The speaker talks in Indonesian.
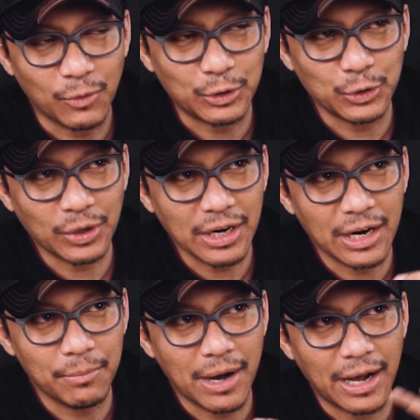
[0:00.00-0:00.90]
Waktu itu kan
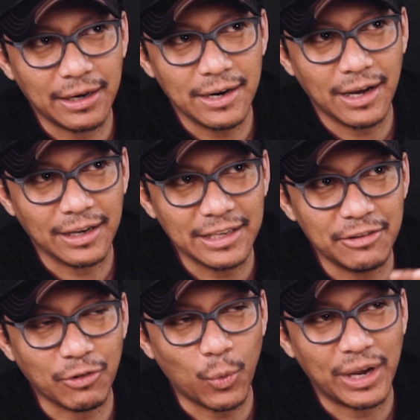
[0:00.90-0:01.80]
ada ada
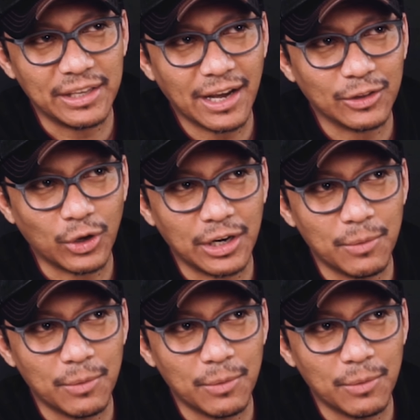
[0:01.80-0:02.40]
giveaway-nya atau